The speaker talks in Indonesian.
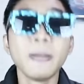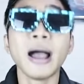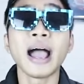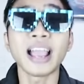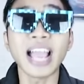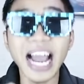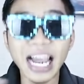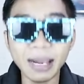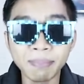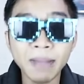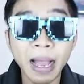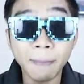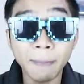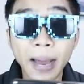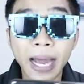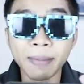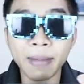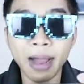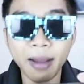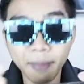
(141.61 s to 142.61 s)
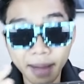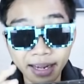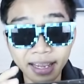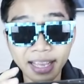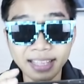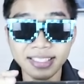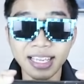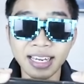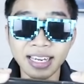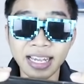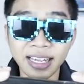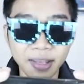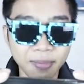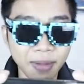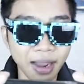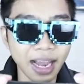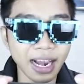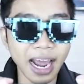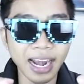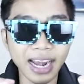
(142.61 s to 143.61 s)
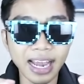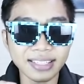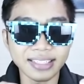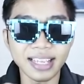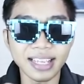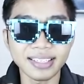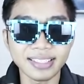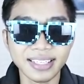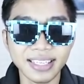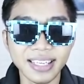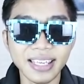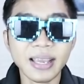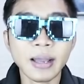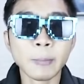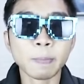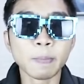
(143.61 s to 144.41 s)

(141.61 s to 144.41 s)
bakal mabar-mabar guys Jadi nanti bakal ada sesi